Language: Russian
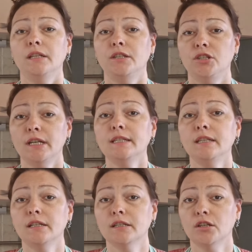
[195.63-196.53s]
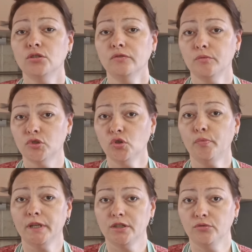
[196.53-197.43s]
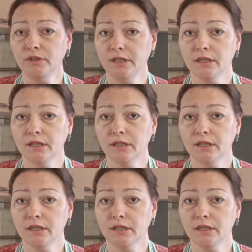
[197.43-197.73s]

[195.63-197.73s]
Сейчас я расскажу вам, что происходит,